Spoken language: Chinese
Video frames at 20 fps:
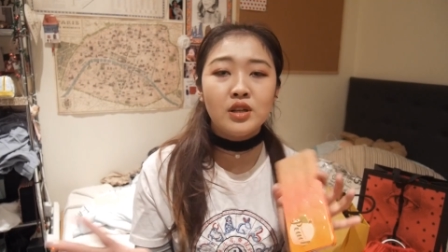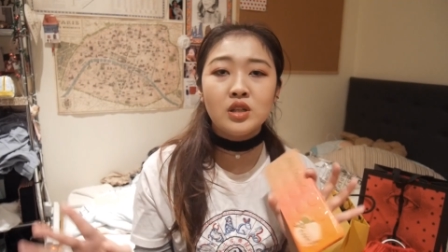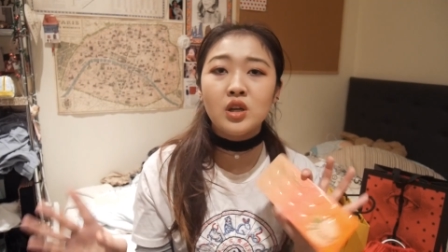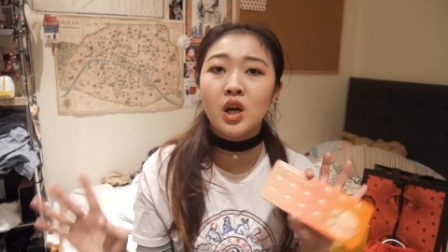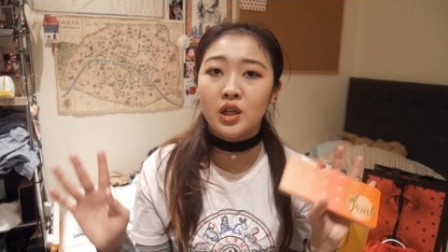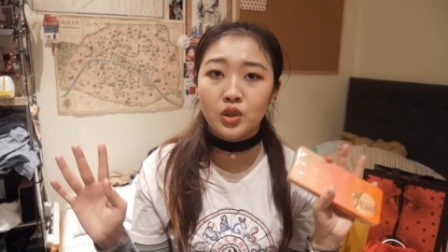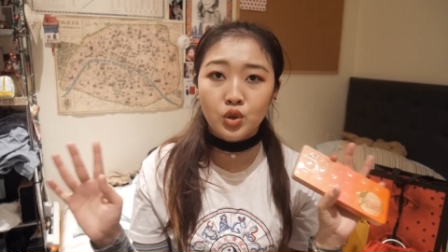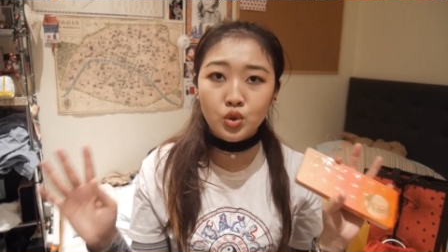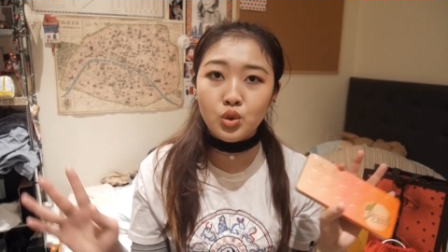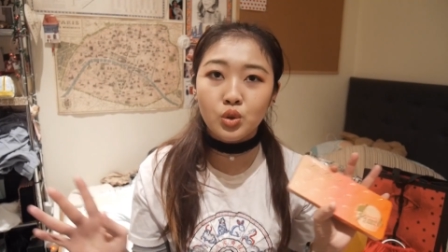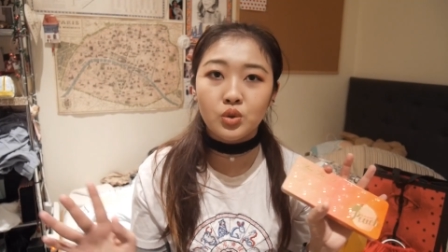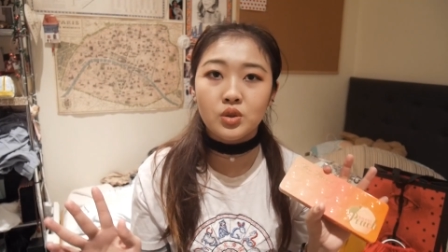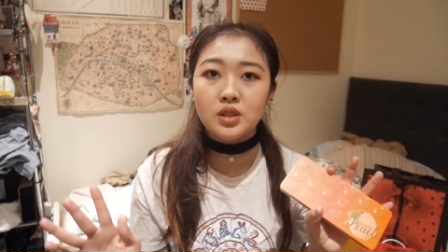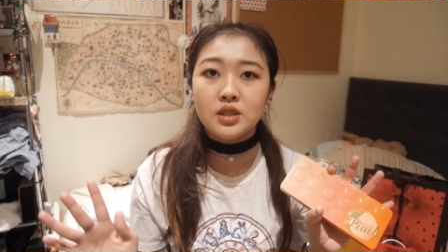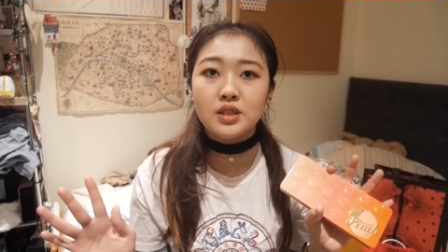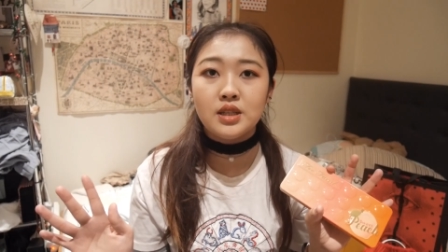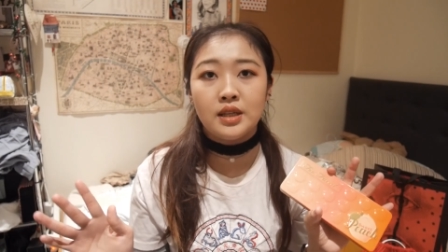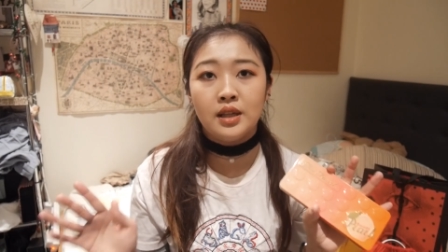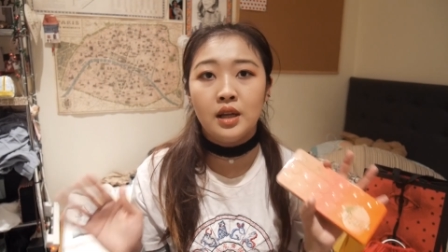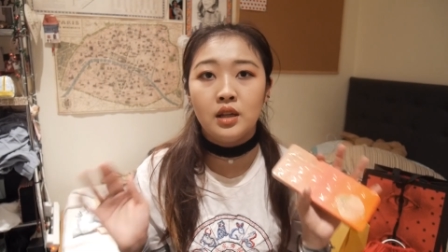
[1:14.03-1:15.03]
反正很久
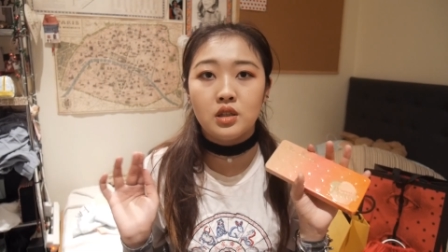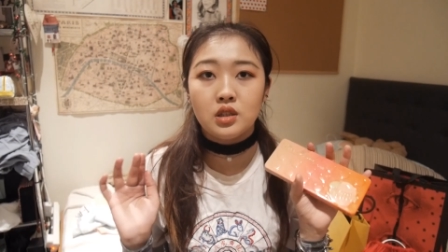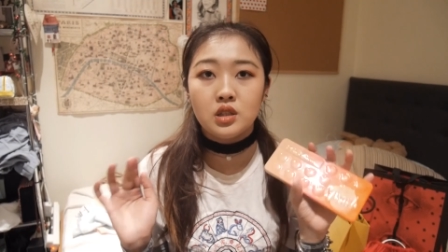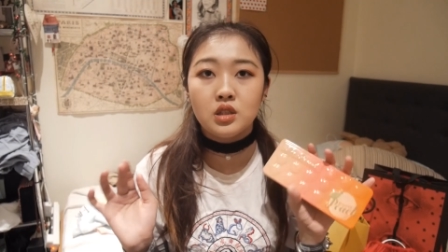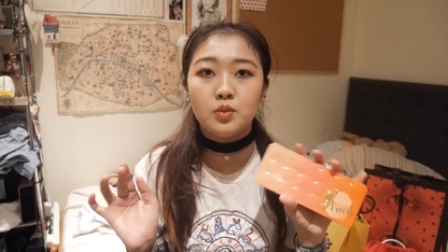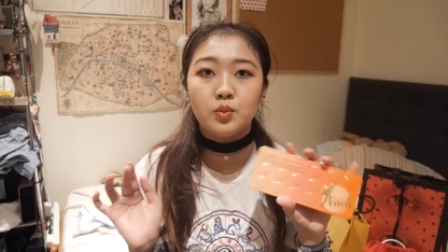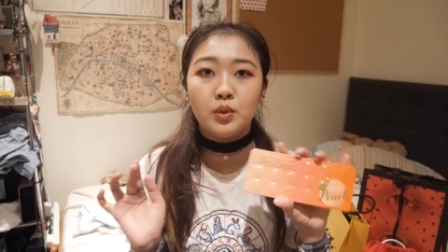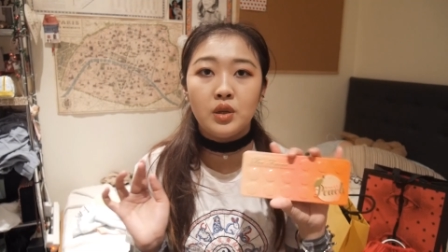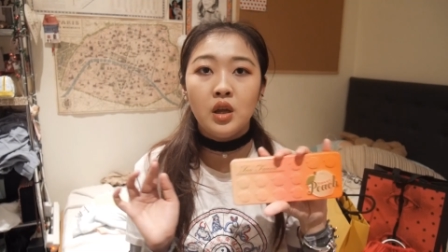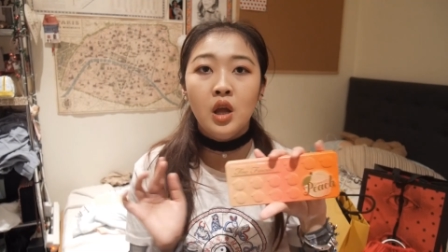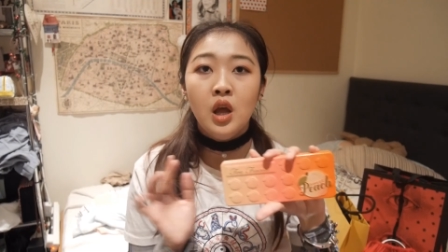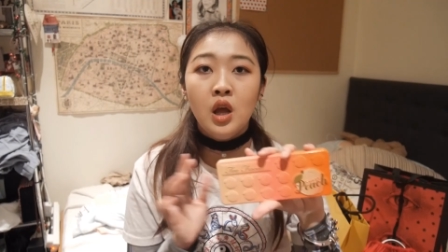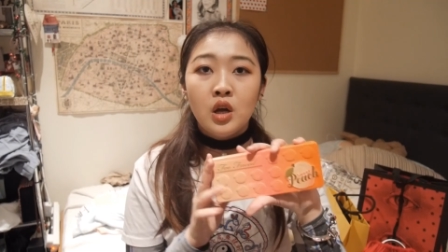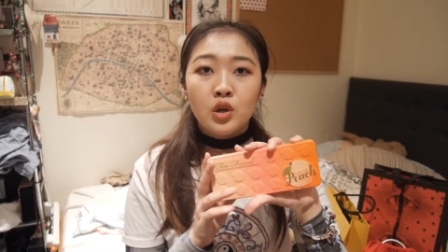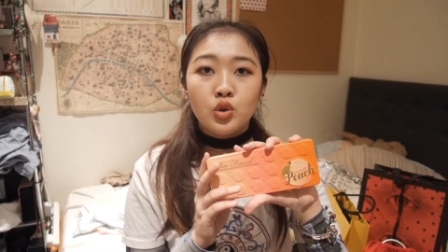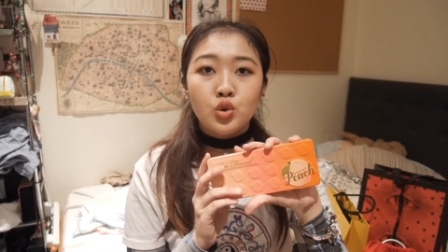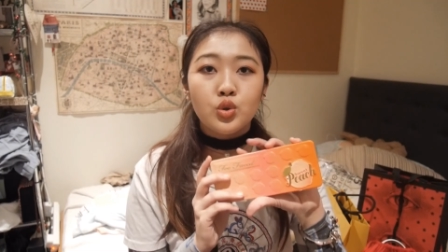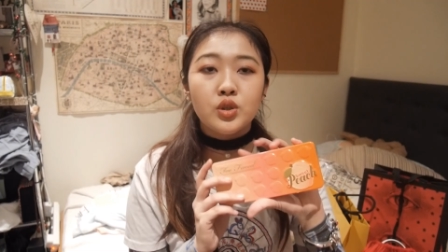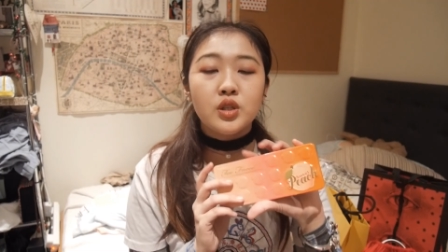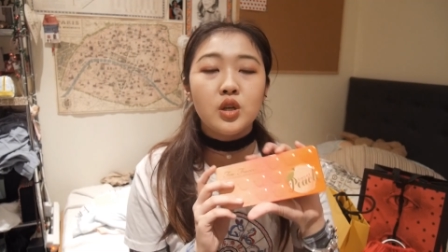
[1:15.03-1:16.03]
之前它的视频
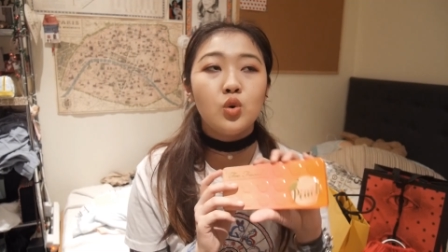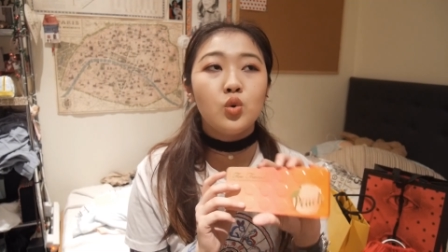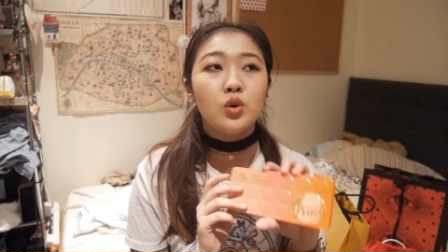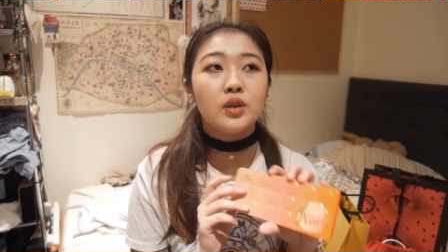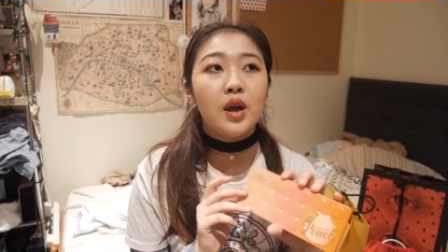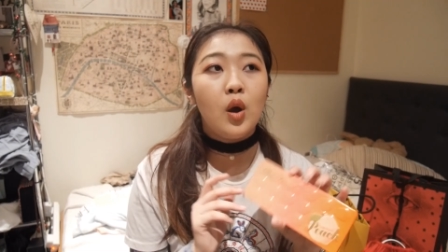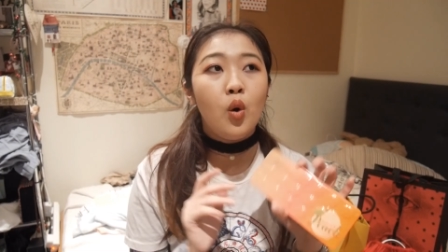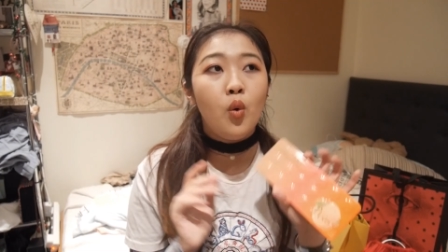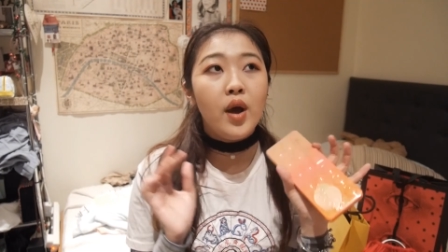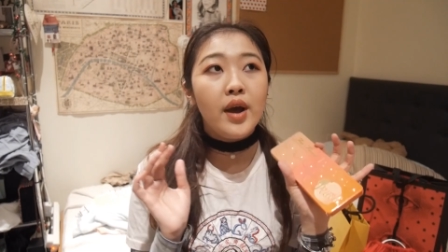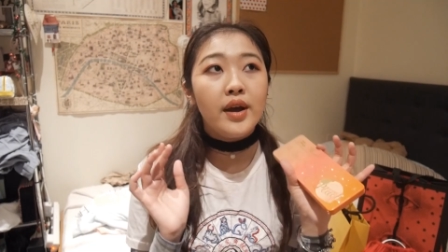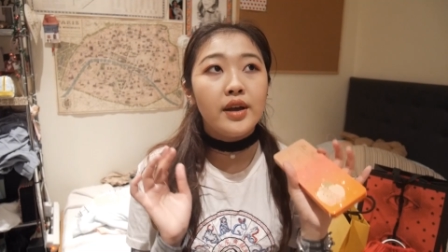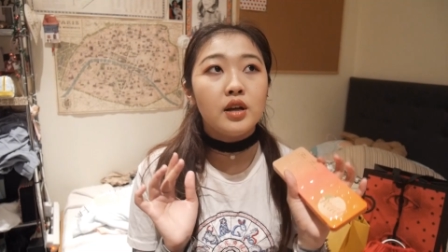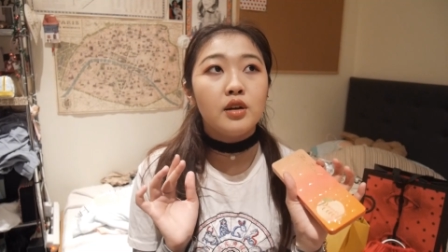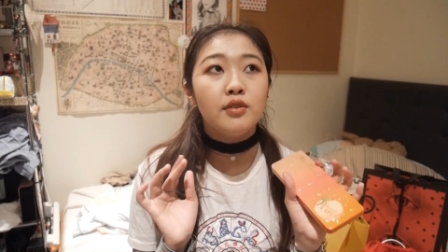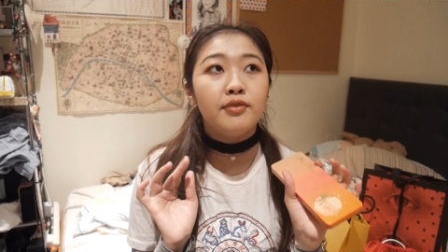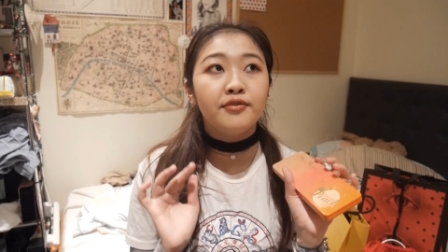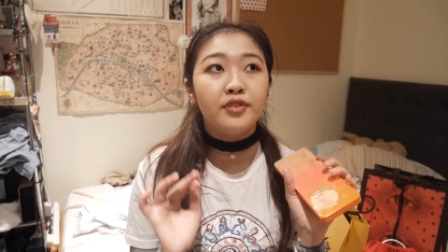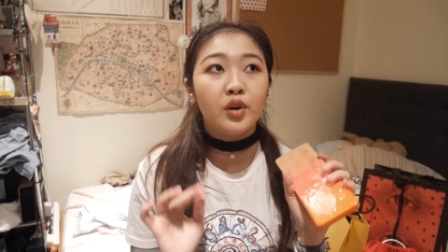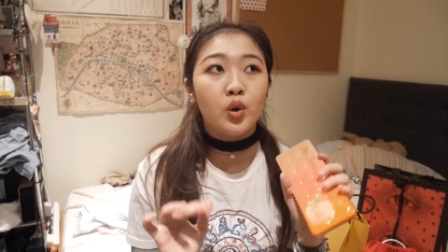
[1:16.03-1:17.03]
出现过，她画了一
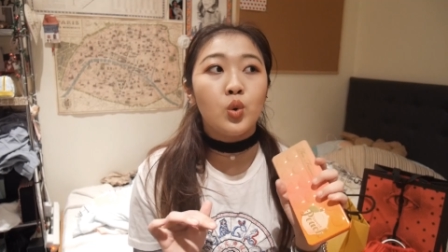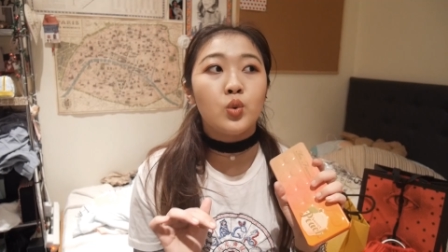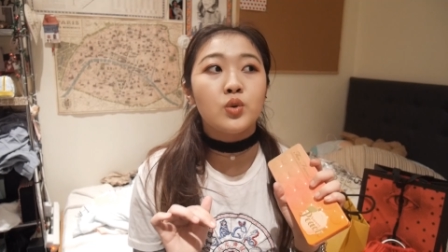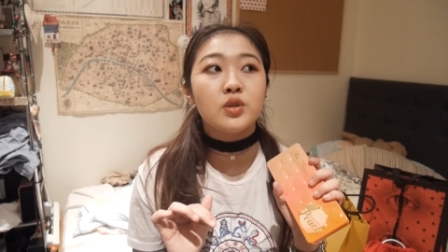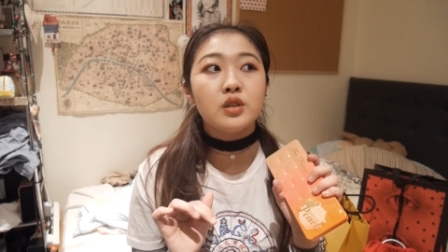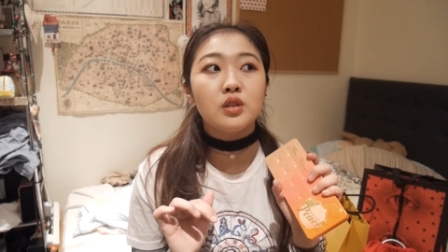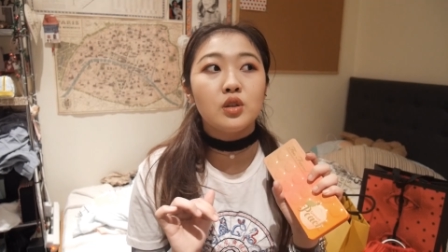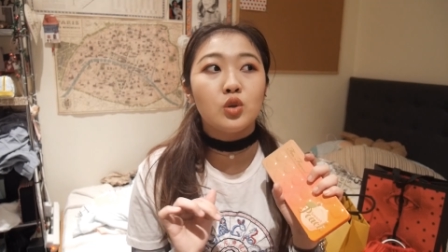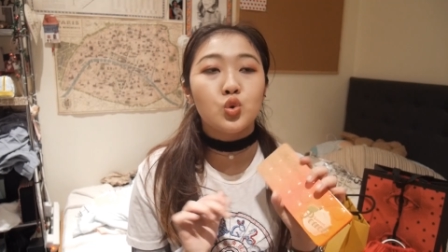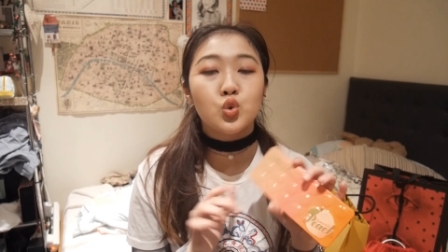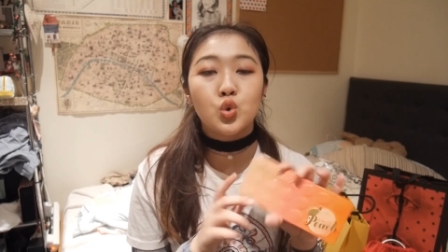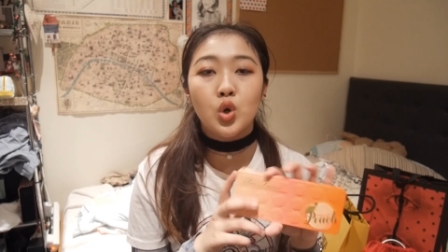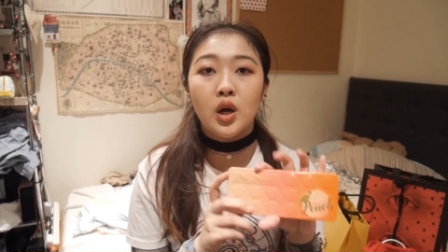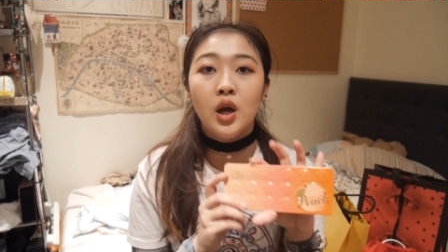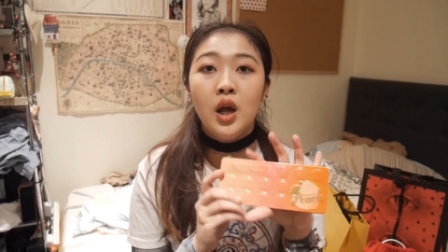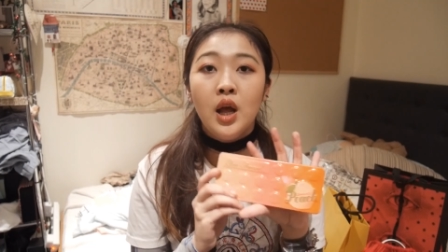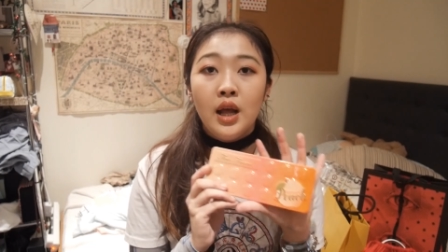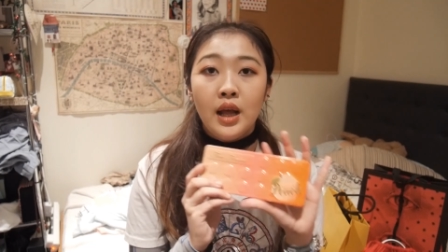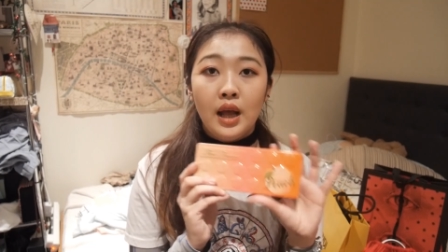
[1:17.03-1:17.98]
个粉红色的妆，